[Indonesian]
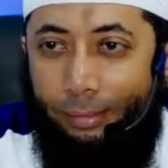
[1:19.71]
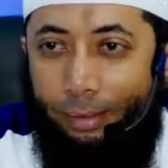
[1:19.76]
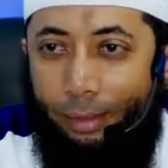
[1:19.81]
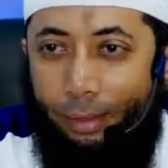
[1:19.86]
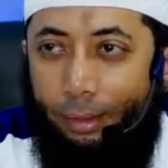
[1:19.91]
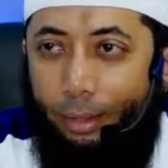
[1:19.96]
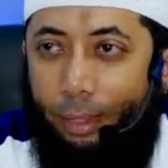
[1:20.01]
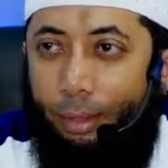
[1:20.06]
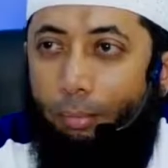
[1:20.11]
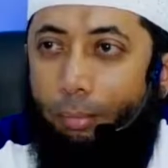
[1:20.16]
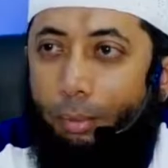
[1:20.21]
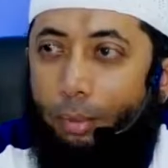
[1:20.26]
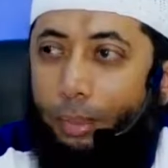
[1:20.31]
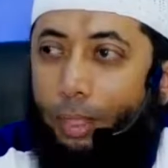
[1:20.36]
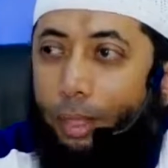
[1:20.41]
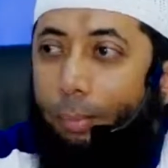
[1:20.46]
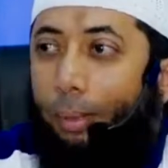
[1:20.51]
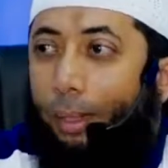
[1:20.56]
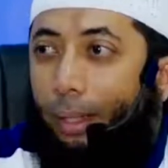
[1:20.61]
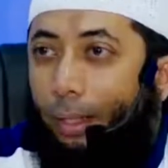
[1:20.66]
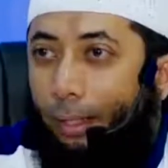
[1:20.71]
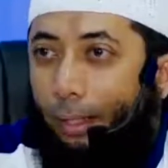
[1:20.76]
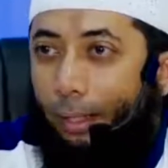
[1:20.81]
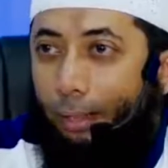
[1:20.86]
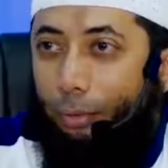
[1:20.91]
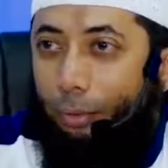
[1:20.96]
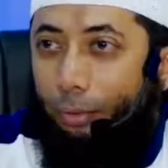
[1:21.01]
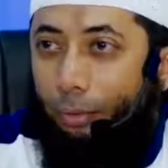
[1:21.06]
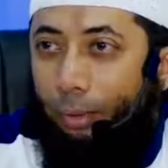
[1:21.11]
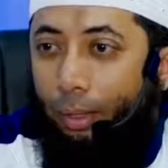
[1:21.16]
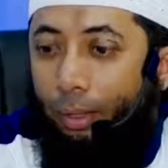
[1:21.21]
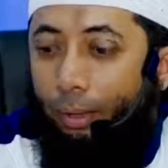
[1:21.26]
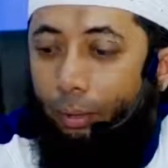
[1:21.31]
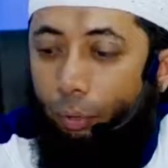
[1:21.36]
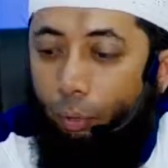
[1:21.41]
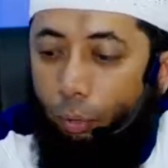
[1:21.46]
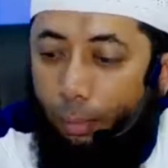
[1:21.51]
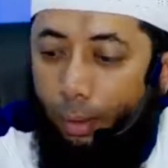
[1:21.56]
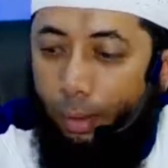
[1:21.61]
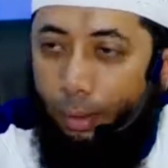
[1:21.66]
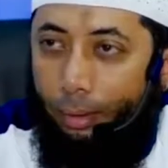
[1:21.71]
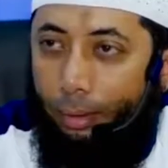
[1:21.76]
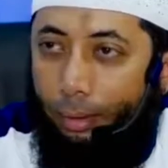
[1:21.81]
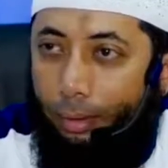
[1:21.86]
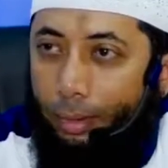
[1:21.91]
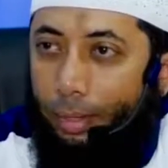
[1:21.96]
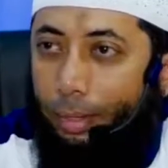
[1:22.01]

Kata Amr, siapa lagi ya Rasulullah? Umar,